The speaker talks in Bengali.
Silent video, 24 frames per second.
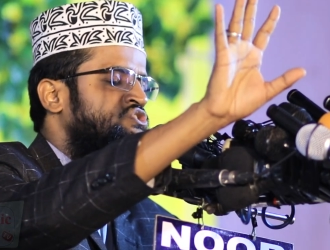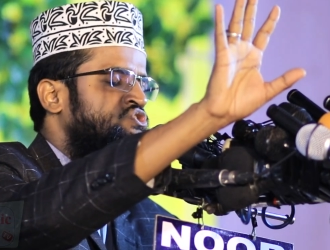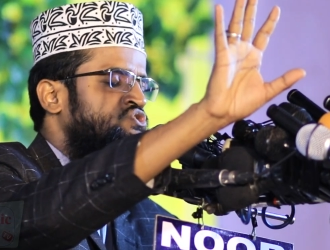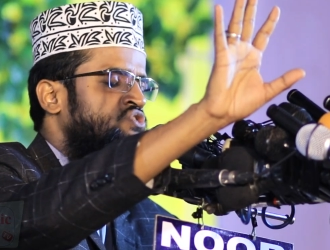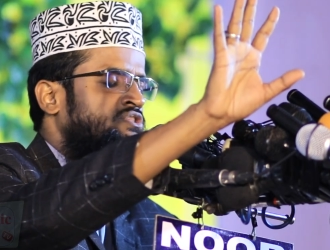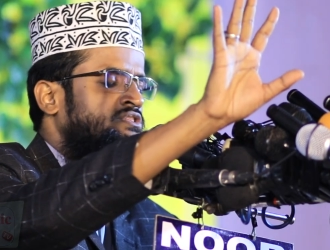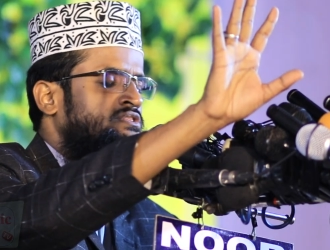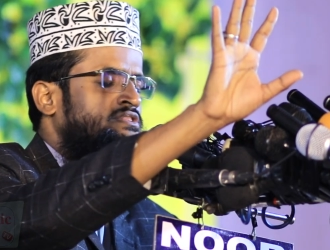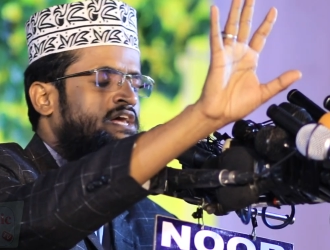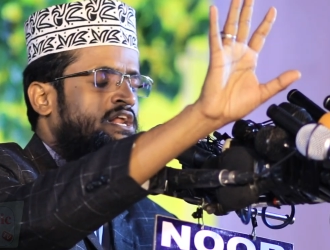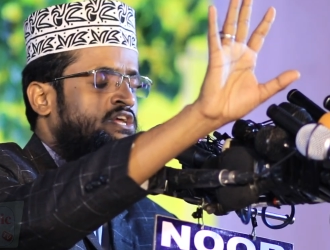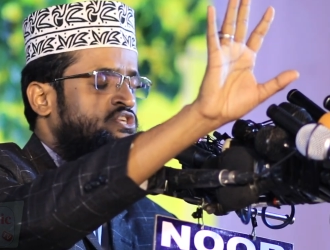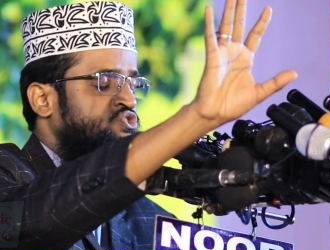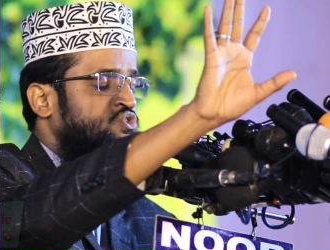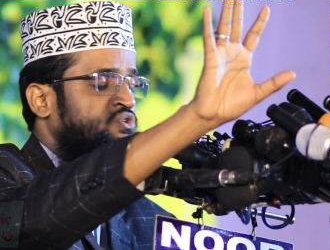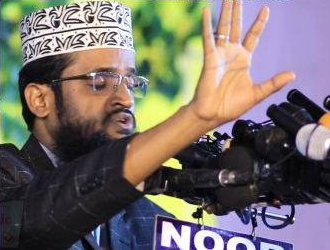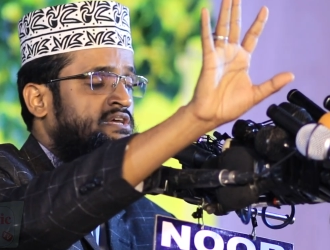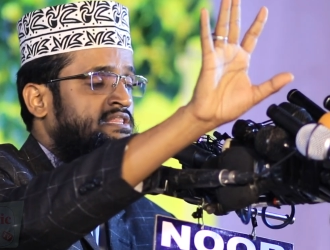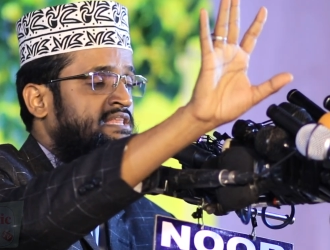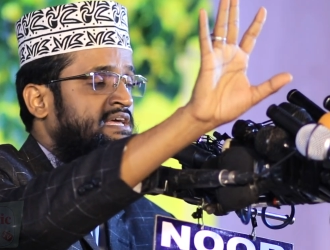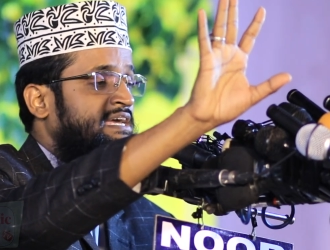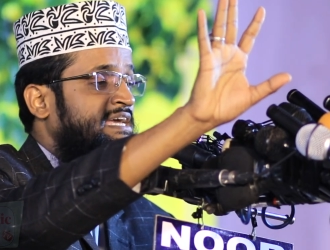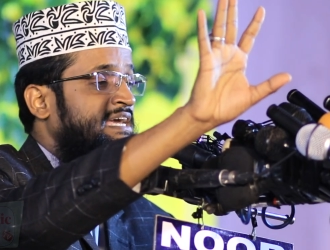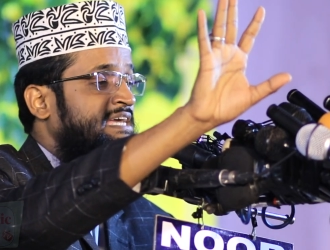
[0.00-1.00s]
শ্রদ্ধার
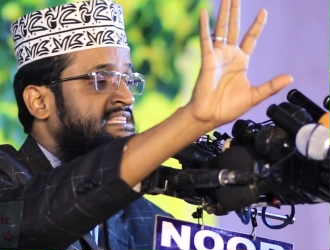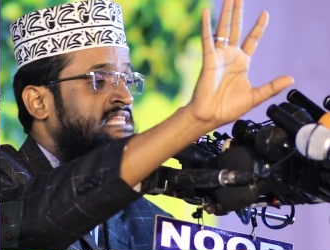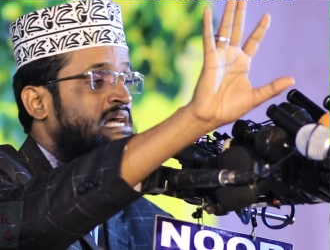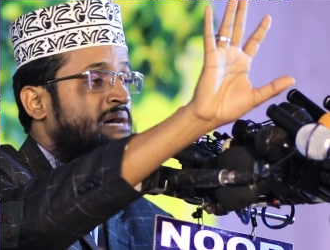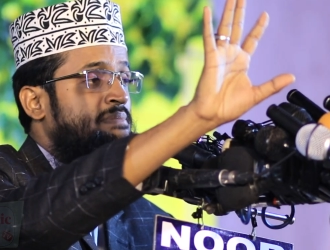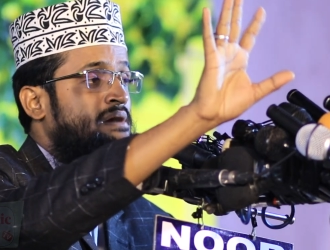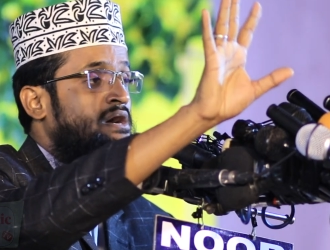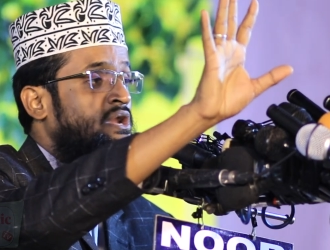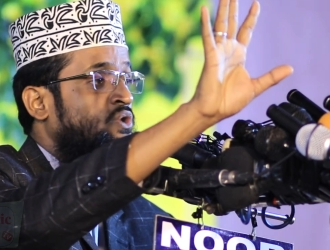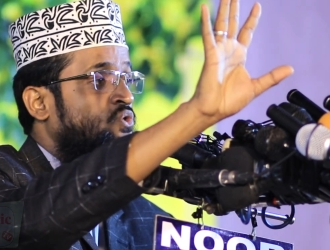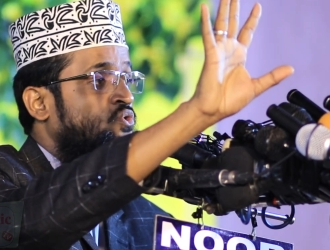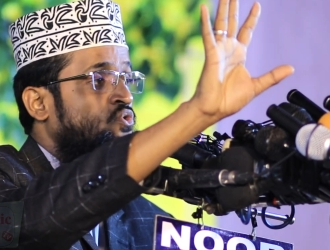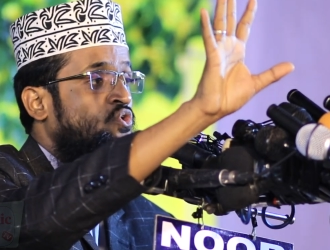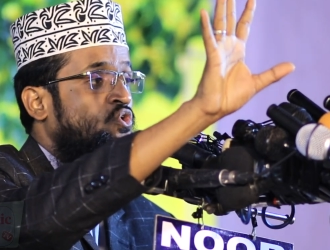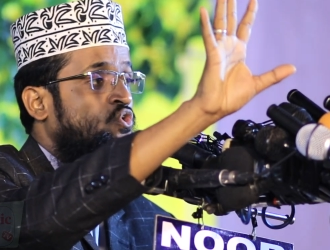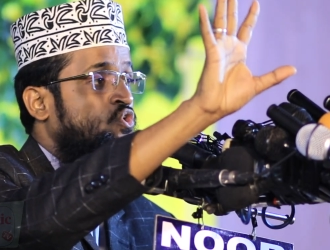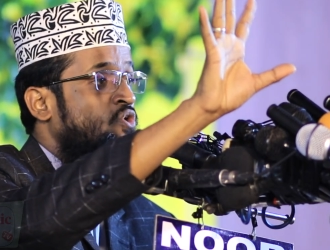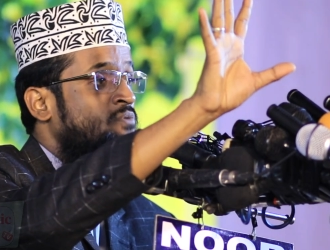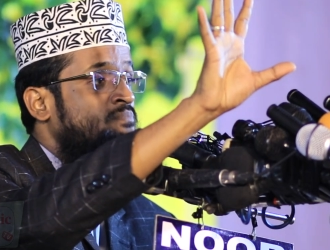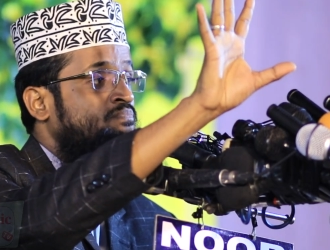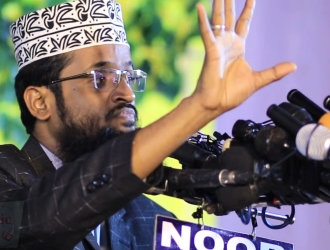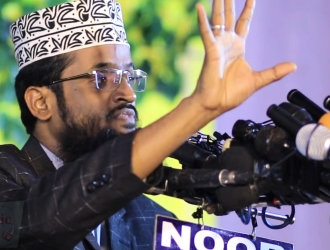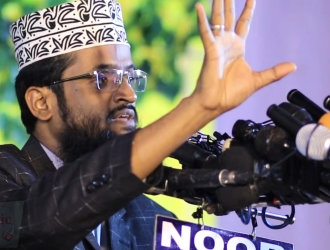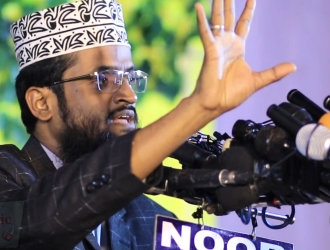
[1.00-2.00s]
চোখে দেখিয়ে আমার কোনো
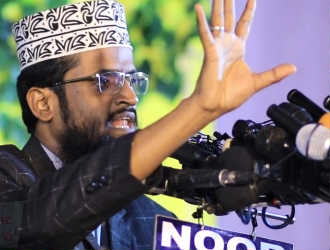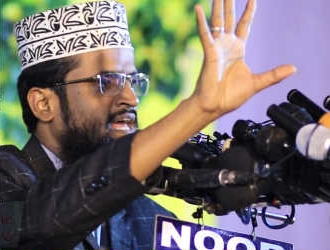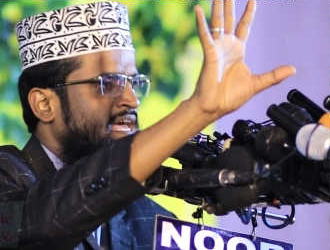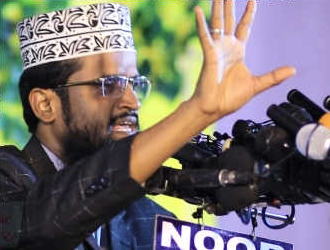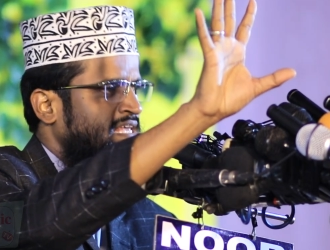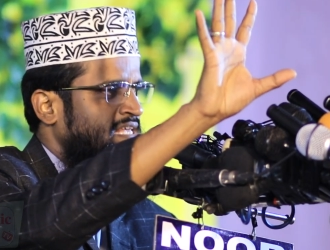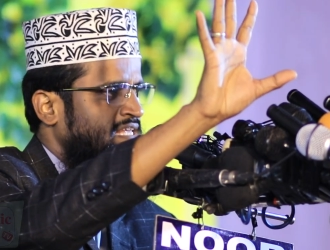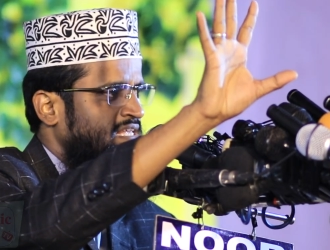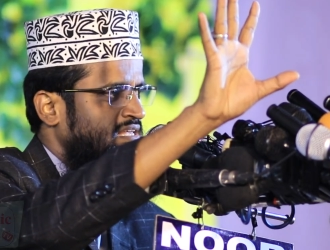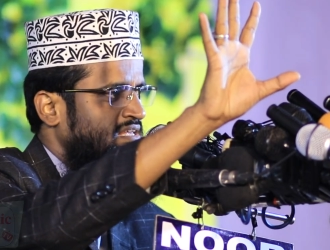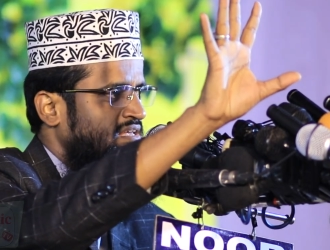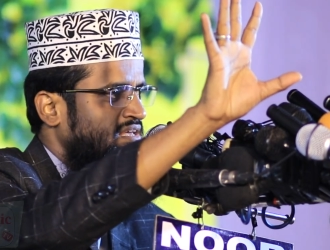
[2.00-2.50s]
কমতি নাই